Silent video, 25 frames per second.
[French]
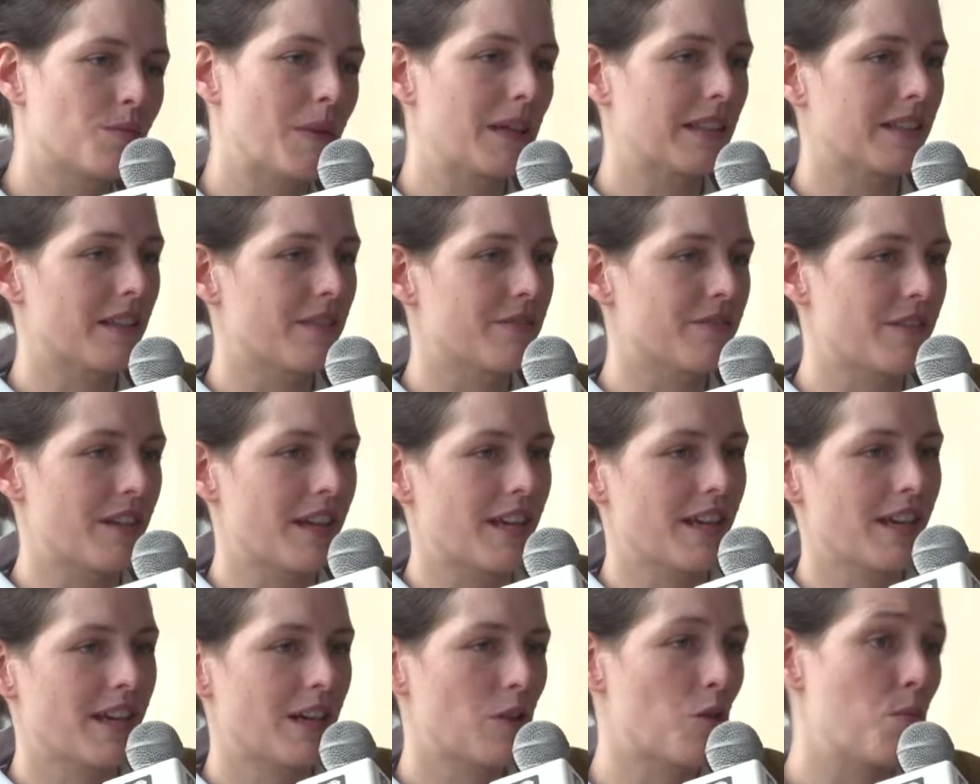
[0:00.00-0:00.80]
Smart
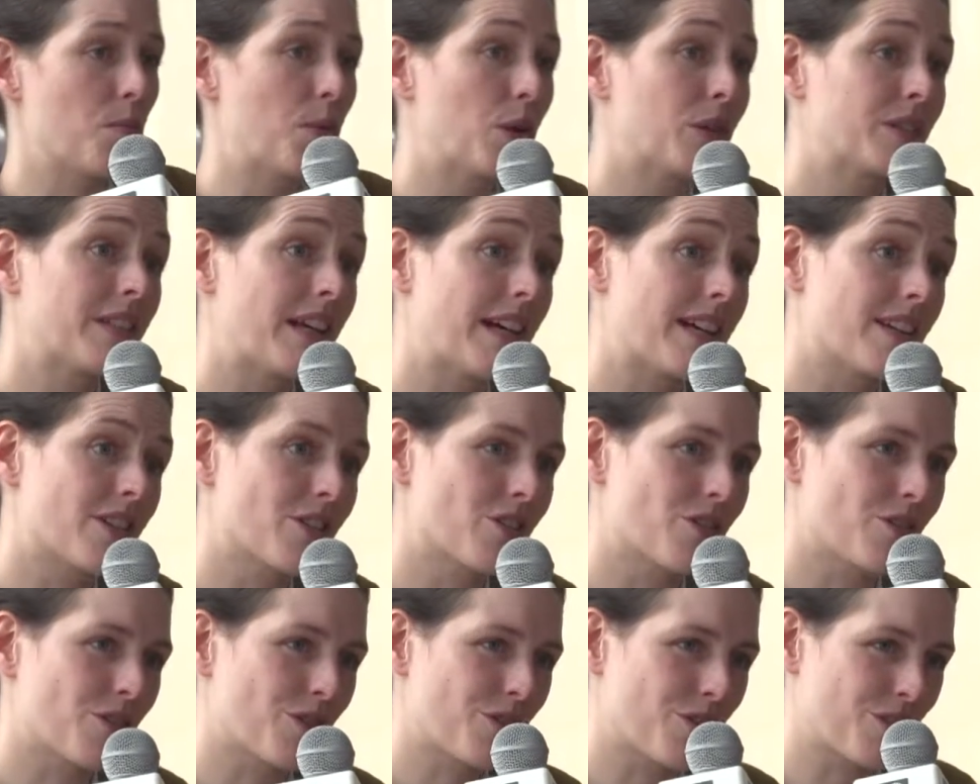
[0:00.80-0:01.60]
FR, le
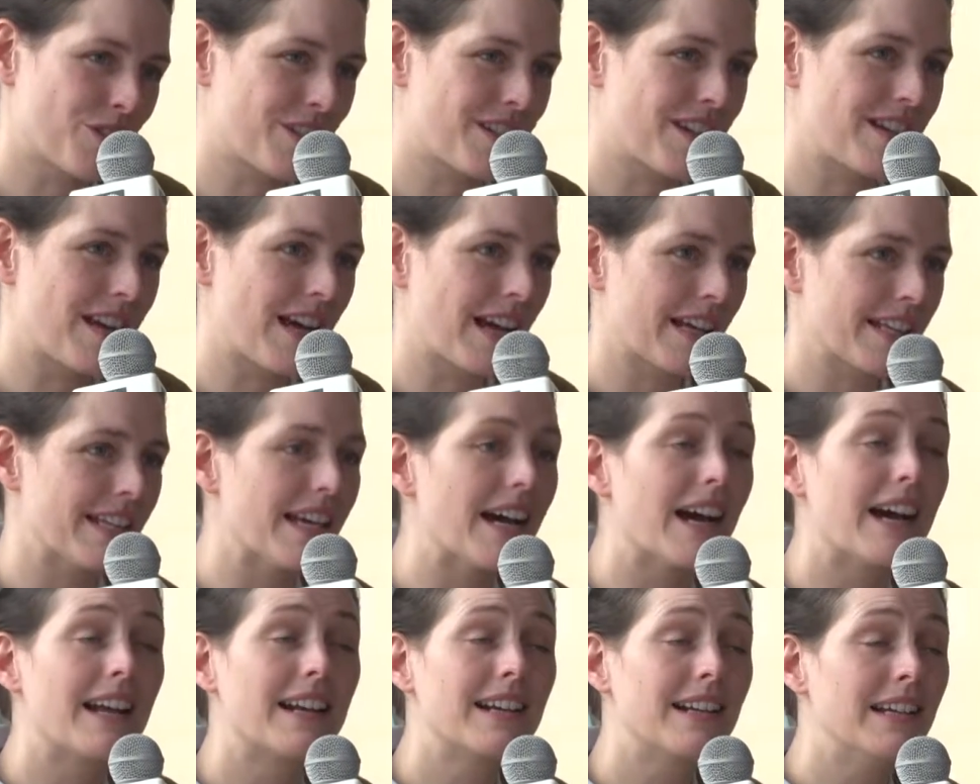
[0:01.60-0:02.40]
portage
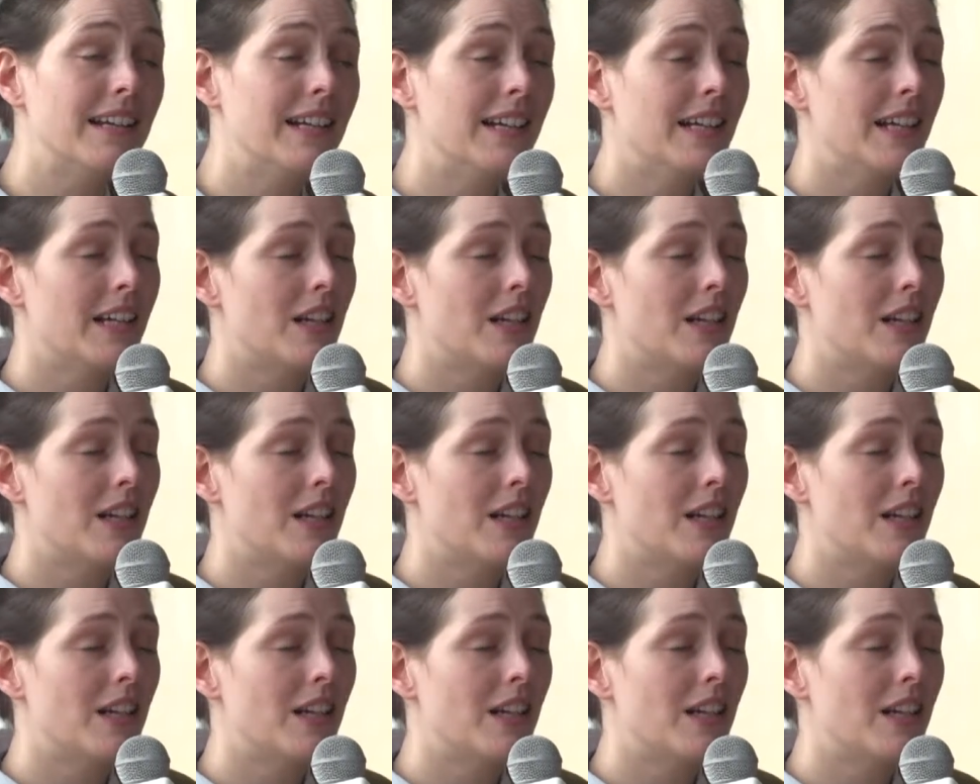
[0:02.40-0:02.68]
salarial.